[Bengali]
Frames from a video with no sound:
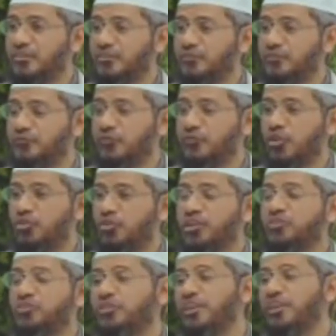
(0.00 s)
দৈনন্দিন
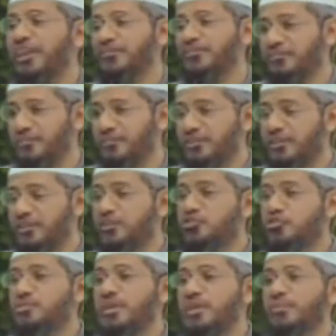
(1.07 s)
জীবনে গাইড করবে
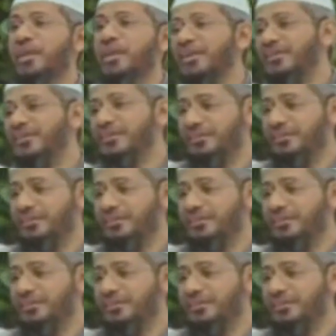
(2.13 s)
এটা থাকবে হাতের